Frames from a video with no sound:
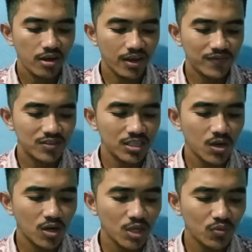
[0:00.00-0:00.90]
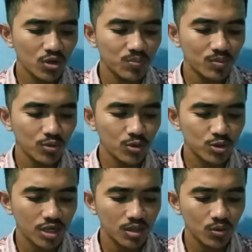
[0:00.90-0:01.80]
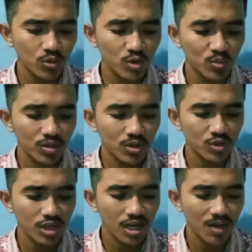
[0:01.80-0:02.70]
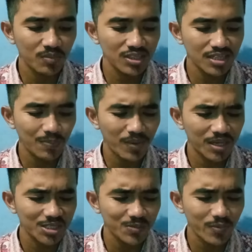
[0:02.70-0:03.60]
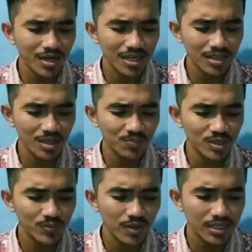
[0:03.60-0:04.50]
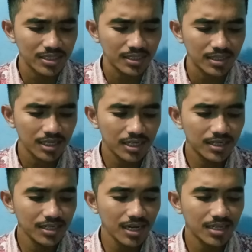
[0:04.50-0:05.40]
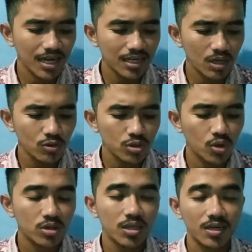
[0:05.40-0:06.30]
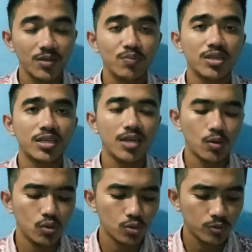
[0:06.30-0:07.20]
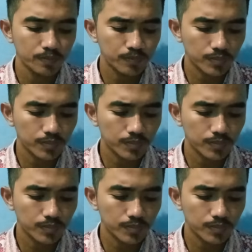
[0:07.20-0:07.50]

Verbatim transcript: FC Hollywood memutuskan untuk berusaha mencapai kesepakatan pribadi dengan Araujo terlebih dahulu.